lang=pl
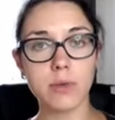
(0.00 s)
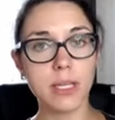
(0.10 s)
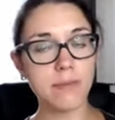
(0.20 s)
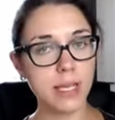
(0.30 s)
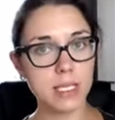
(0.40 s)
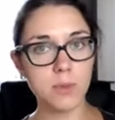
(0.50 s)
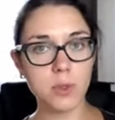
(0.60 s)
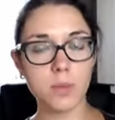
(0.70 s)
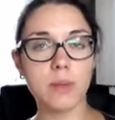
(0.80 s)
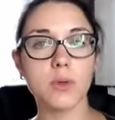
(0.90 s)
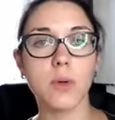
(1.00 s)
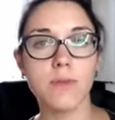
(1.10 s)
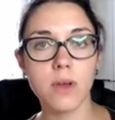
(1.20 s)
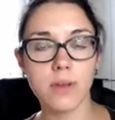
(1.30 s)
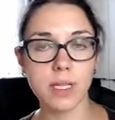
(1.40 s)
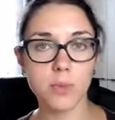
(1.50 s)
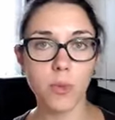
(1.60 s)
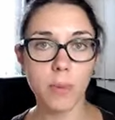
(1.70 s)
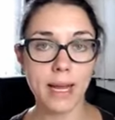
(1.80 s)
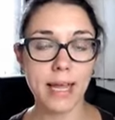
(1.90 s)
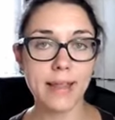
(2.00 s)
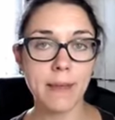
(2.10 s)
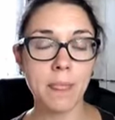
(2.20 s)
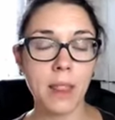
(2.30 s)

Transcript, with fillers: Można w taki sposób na przykład wykonać półparadę.